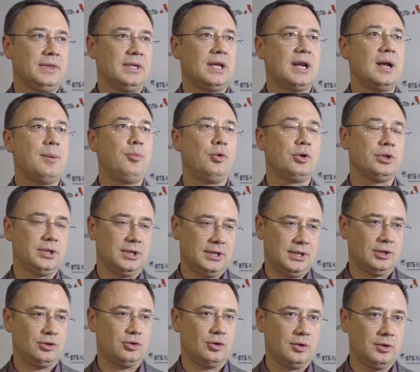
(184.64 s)

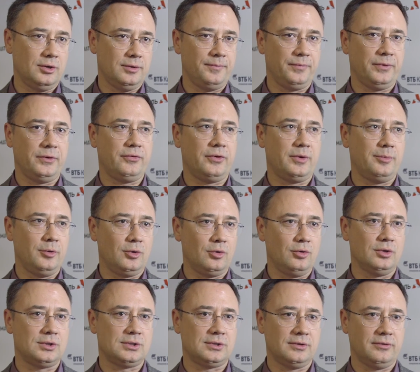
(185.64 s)
наработок, которые
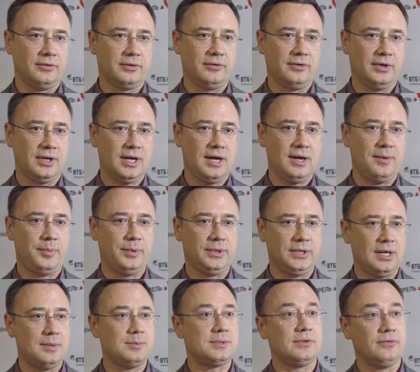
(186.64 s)
формируются в РВК,
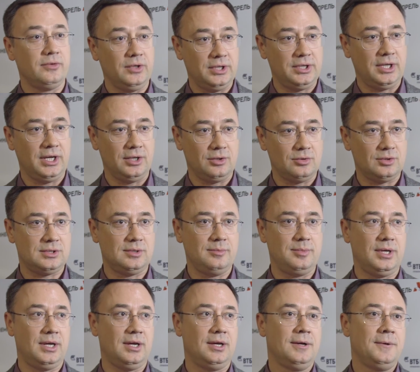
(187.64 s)
пытаемся внедрить у
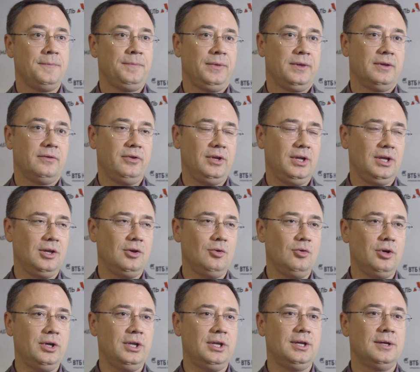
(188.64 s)
себя в
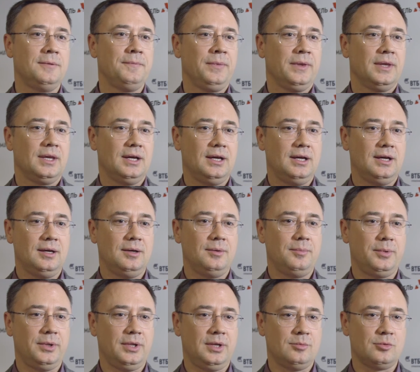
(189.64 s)
регионе,
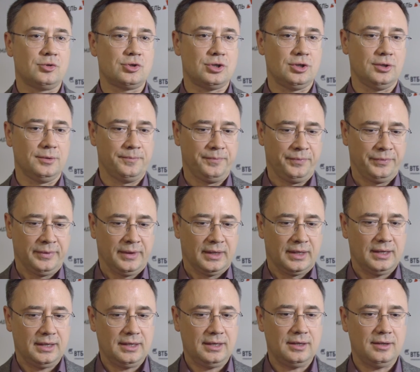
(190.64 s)
а, потому что
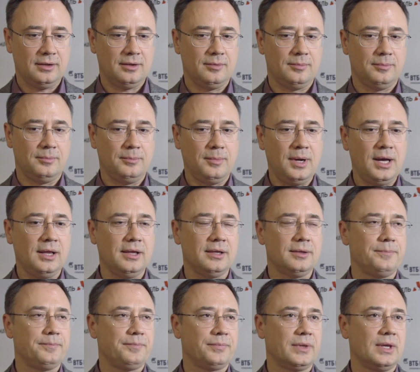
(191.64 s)

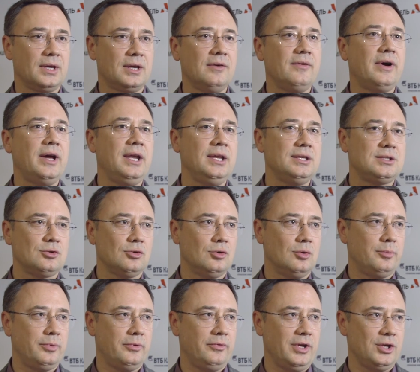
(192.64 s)
мало говорить
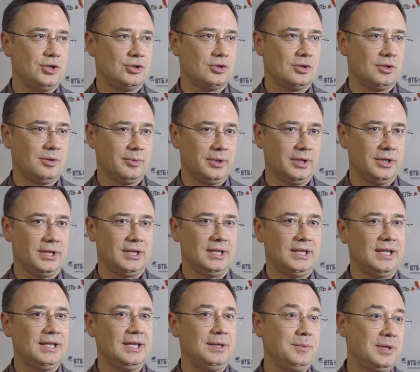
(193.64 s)
об венчурном рынке,
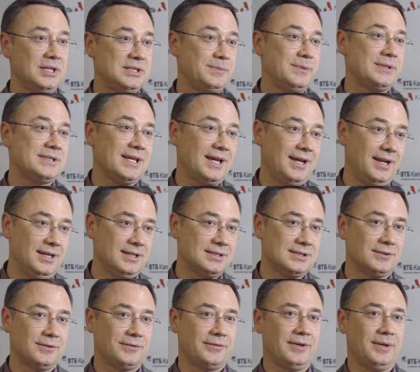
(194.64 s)
надо иметь
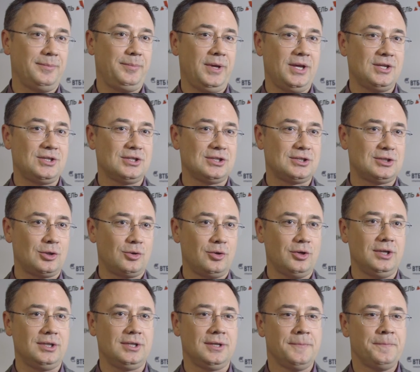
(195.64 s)
специалистов. Опять же,
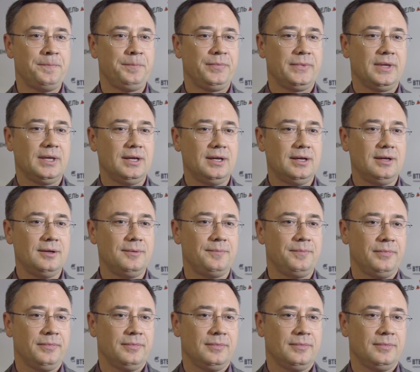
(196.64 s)
строить Э,